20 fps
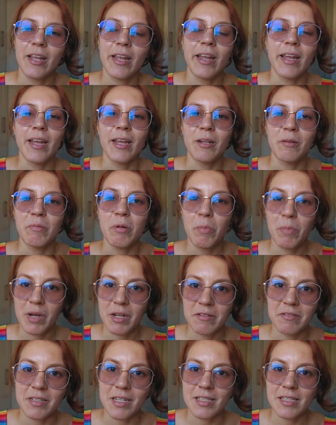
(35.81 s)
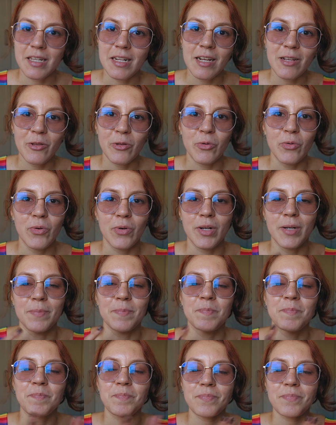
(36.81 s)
E no meu plano de assinatura.